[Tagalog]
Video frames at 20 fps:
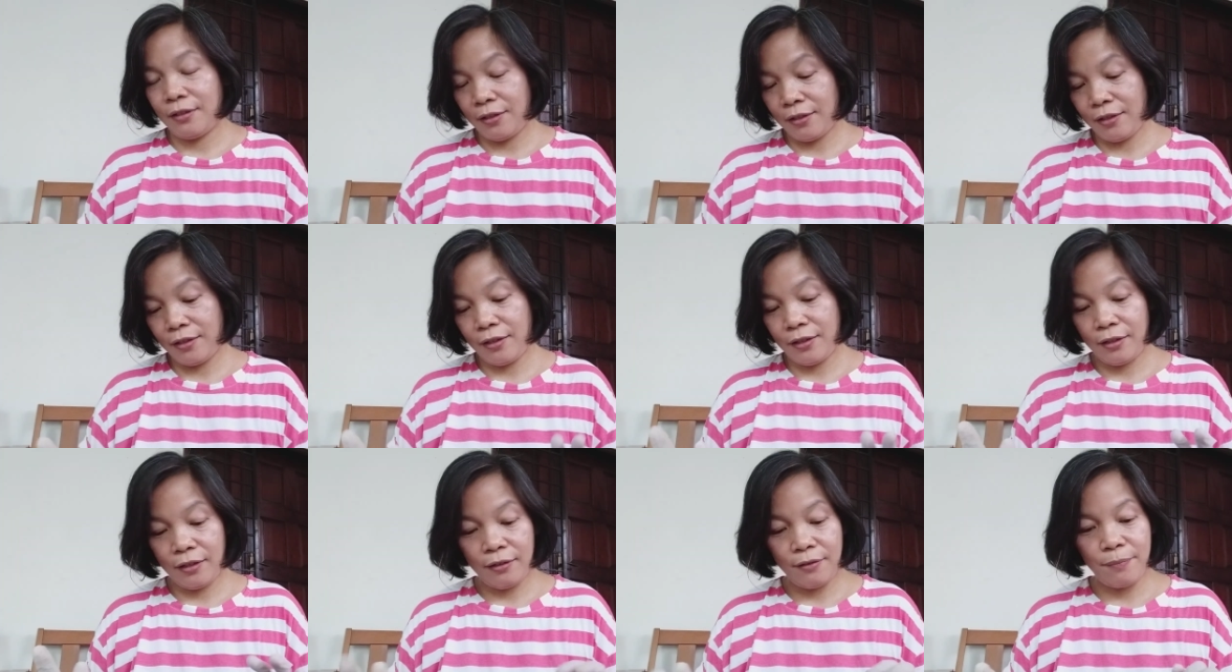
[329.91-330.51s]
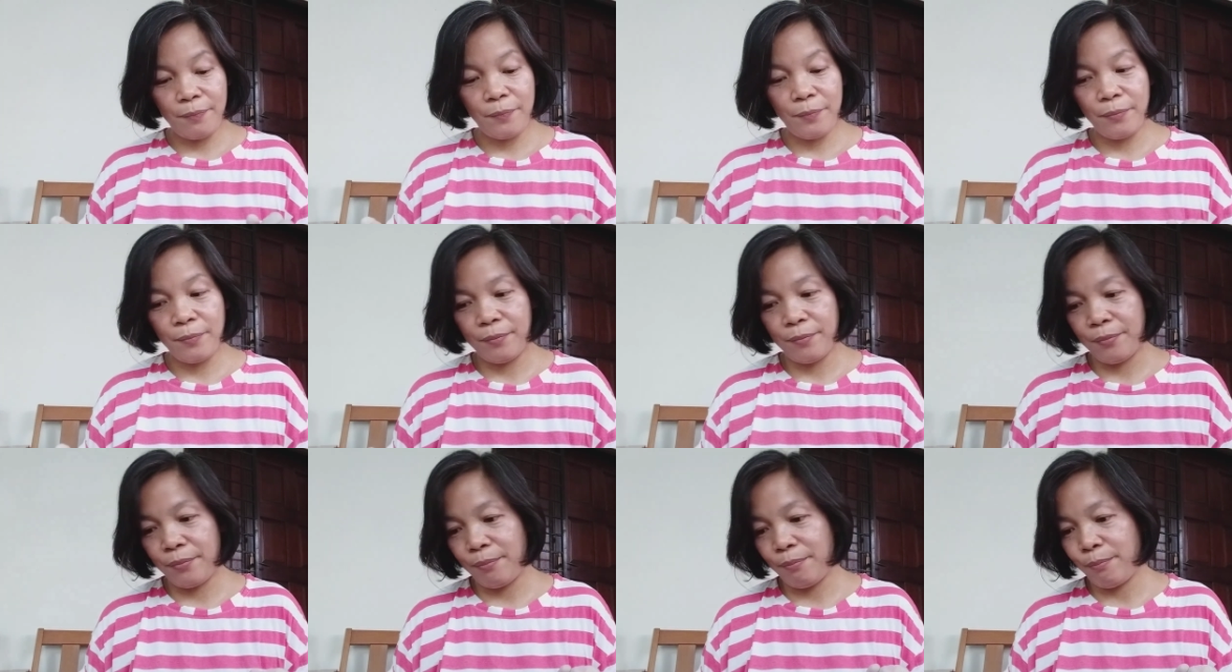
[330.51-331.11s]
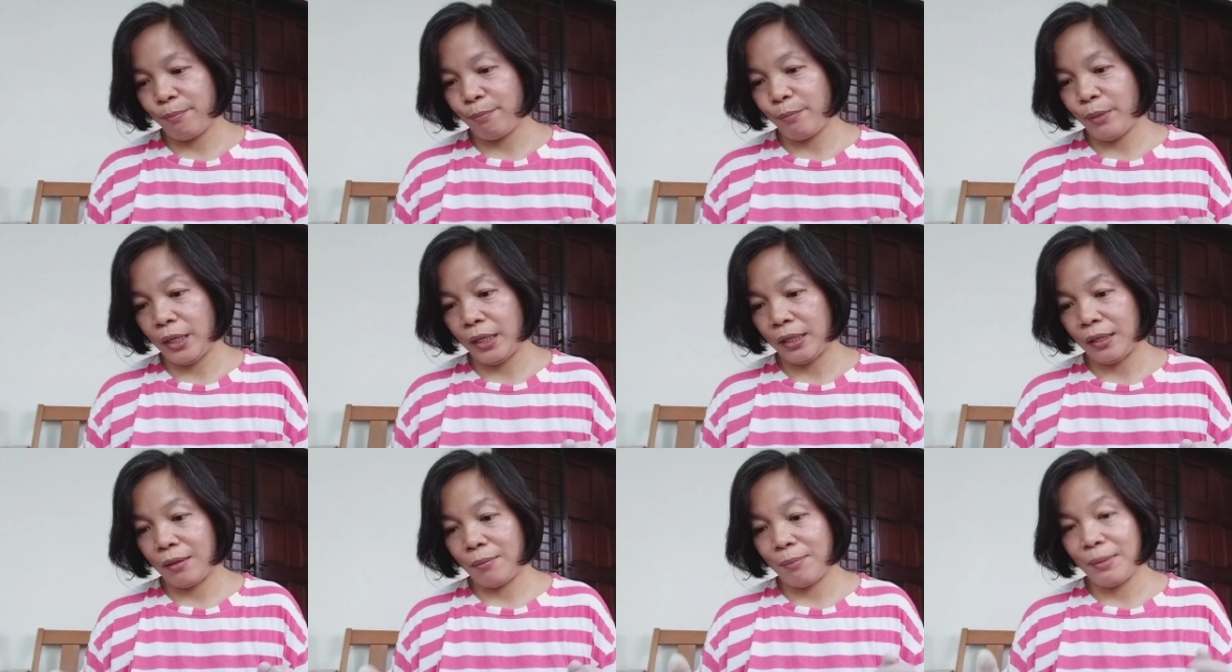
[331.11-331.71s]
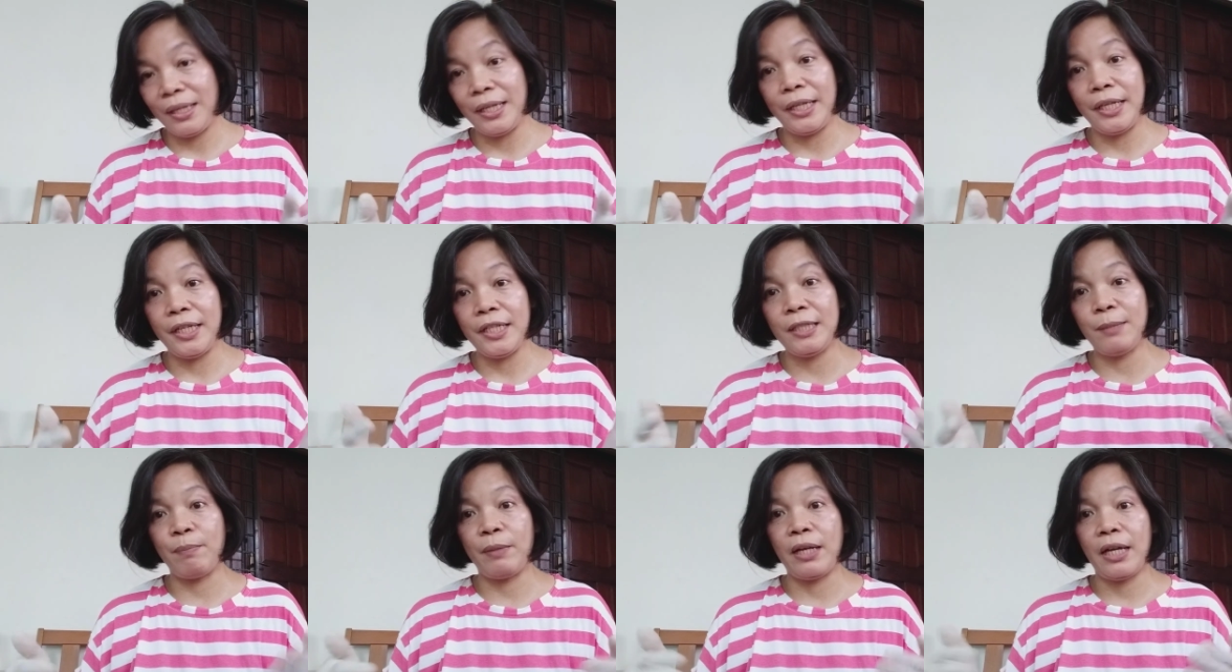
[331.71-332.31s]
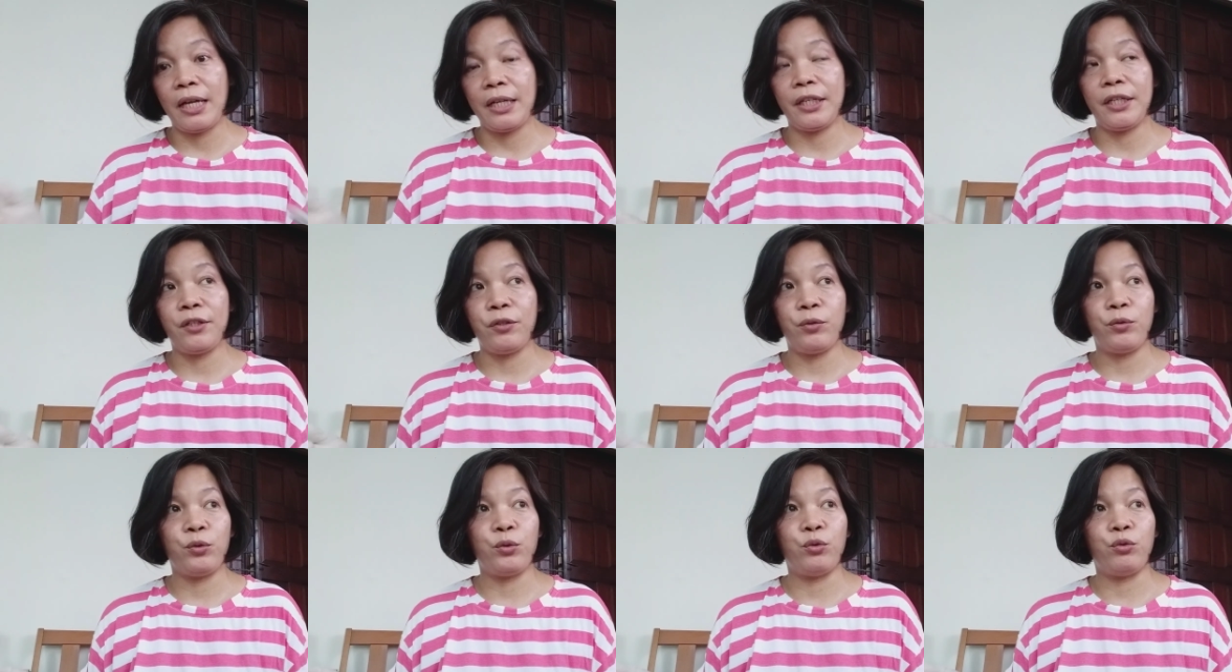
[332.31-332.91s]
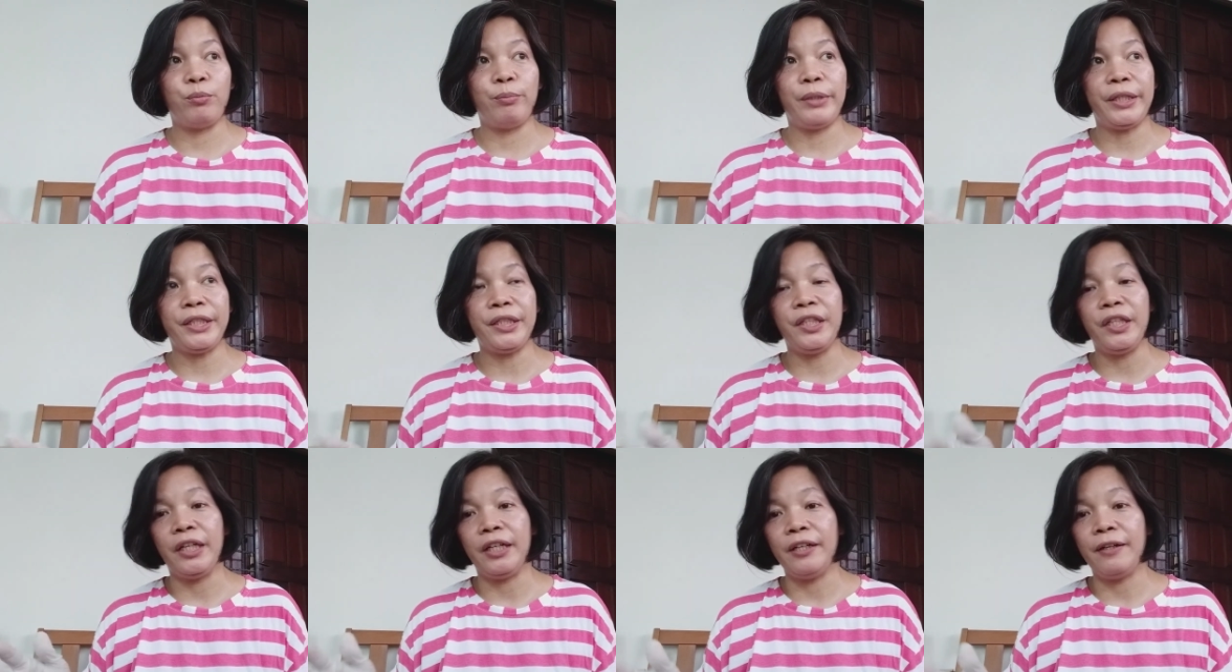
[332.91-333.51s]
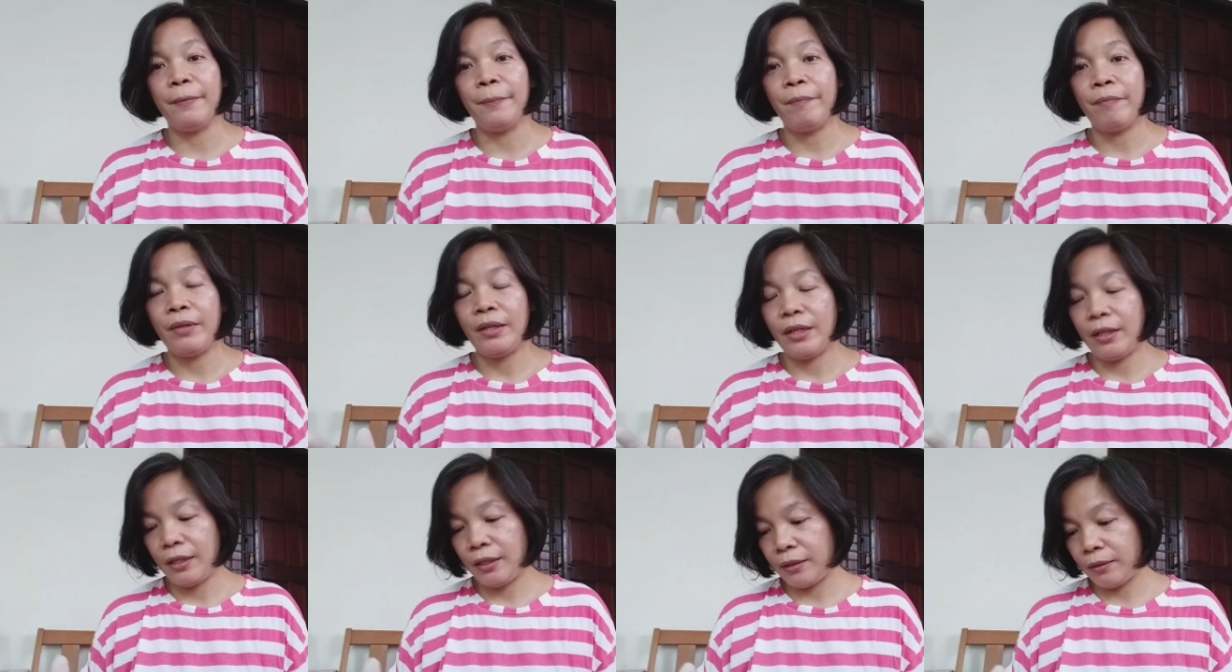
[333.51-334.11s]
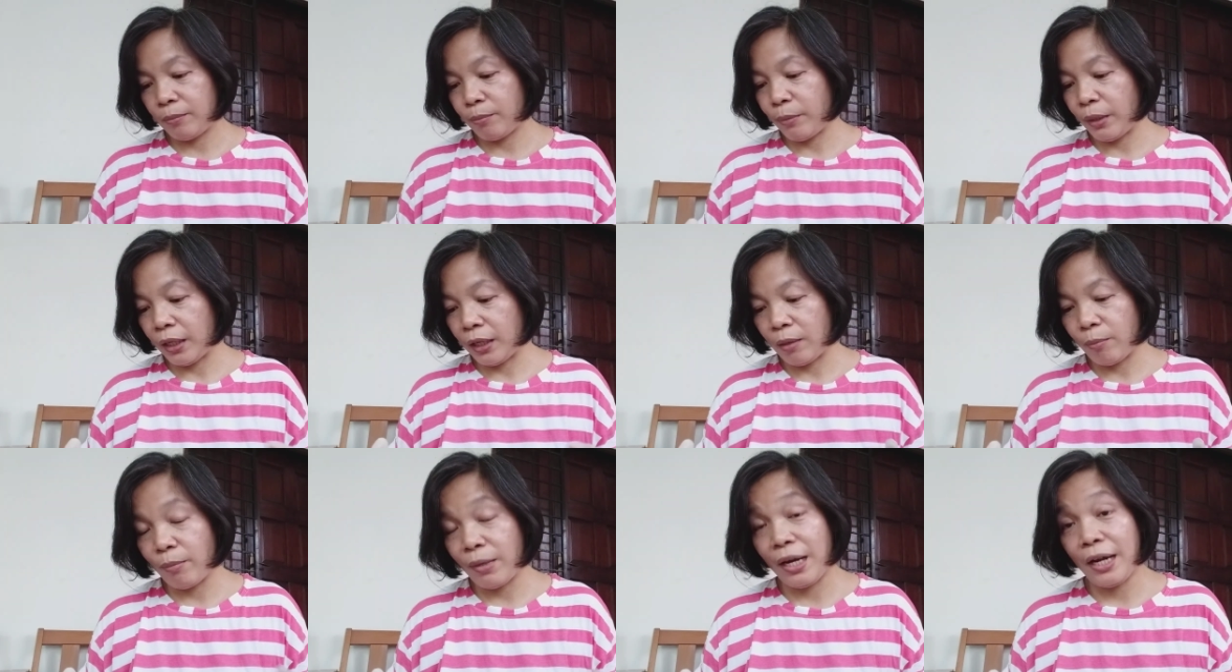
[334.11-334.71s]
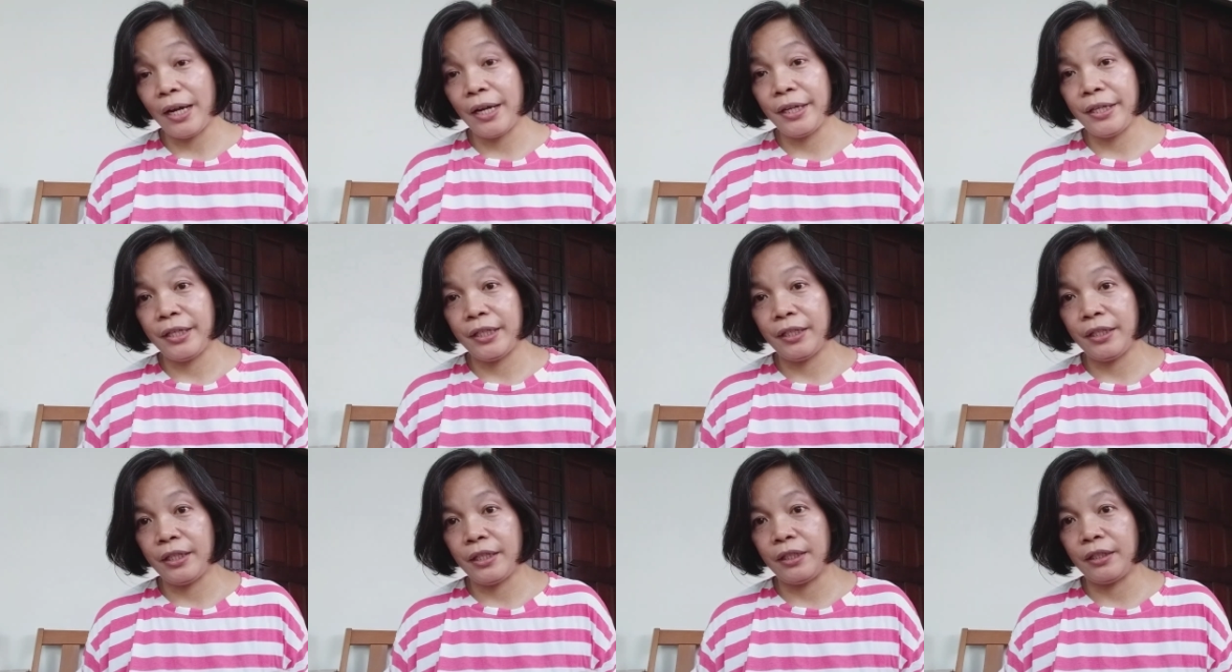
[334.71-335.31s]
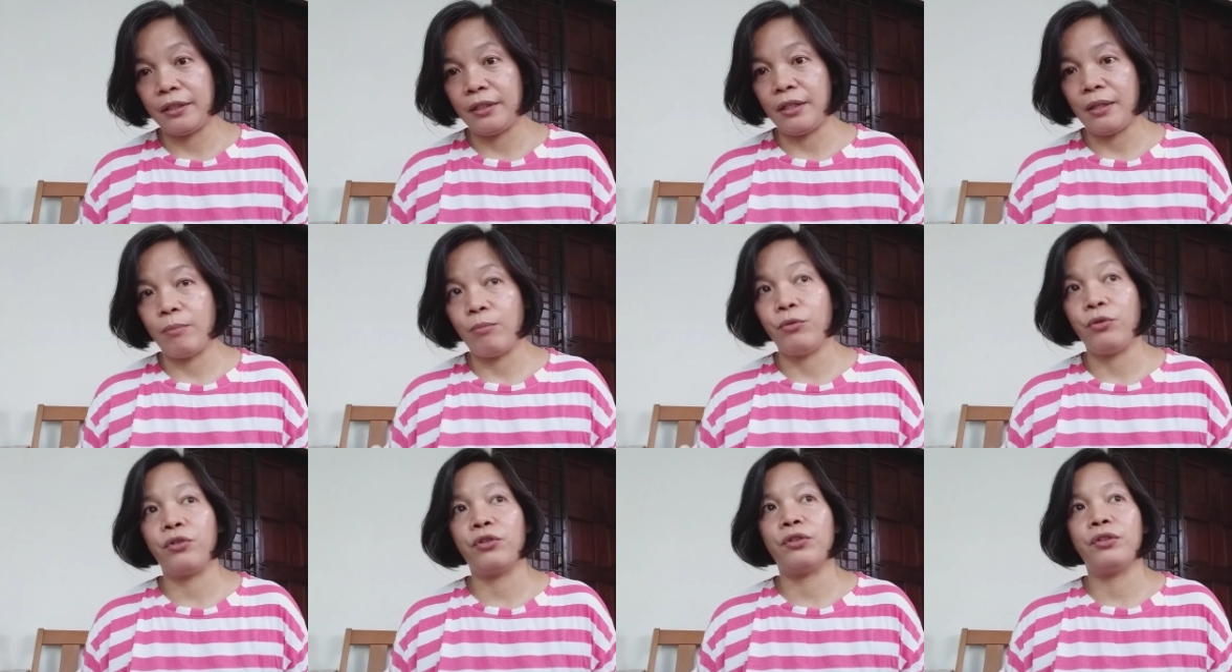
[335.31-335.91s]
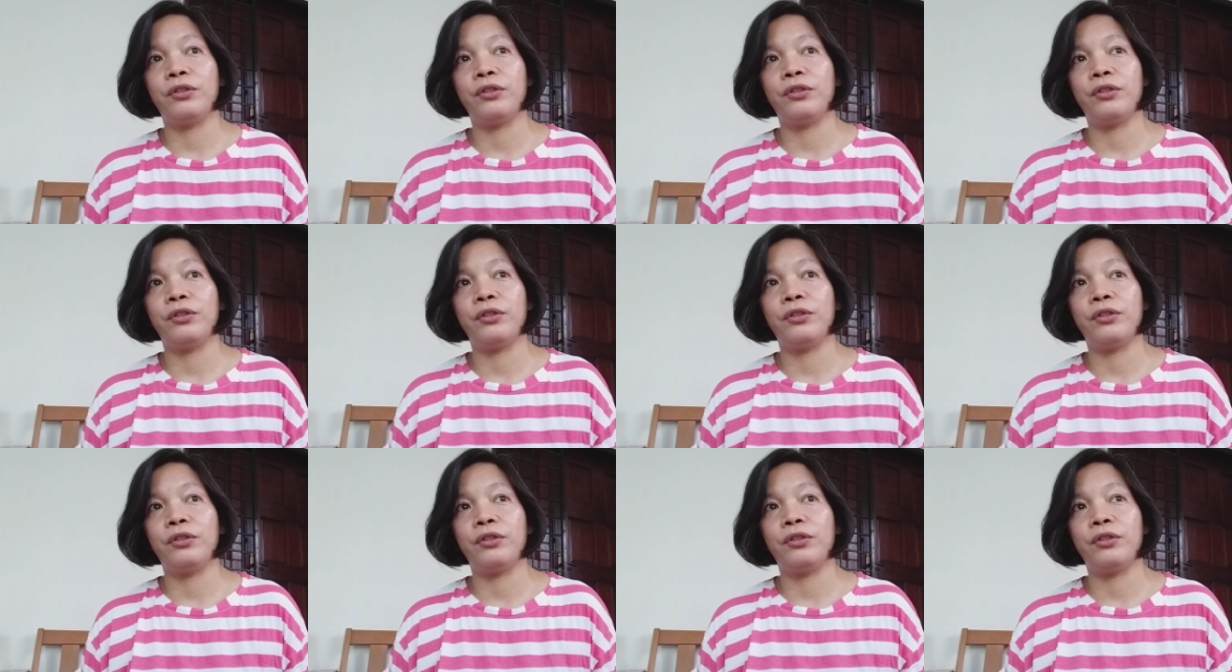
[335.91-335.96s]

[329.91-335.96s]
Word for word: Ayan. Para manilis palagi yung tubig niya. At baka bahayan ng lamok.